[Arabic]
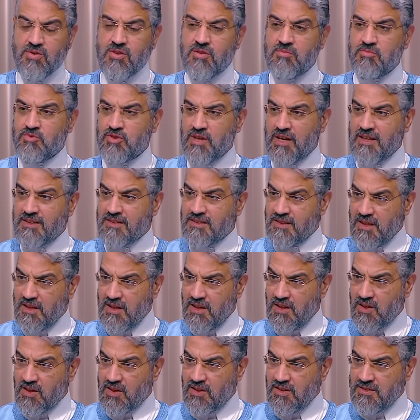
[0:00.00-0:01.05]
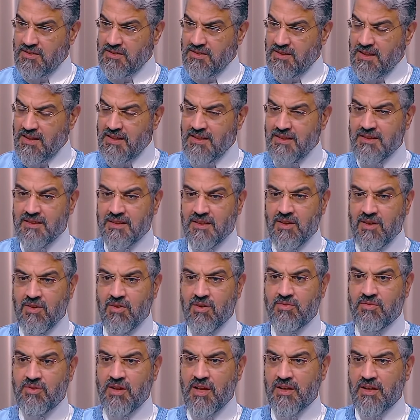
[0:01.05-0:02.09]
الزوج المتعدد العلاقات ده
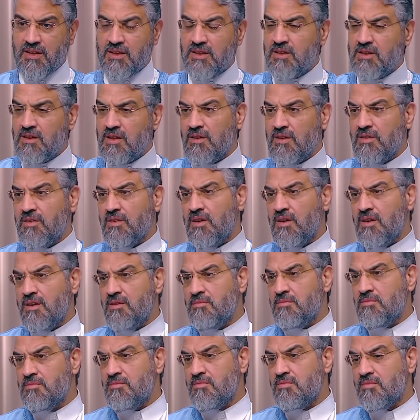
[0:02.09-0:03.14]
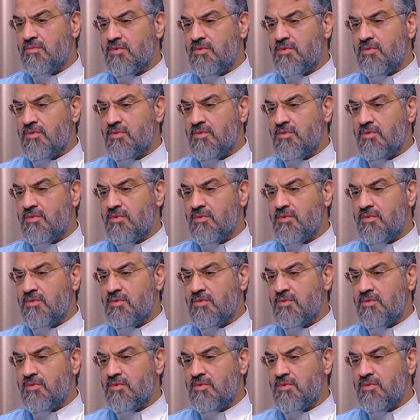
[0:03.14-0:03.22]
هو في الحقيقة ظالم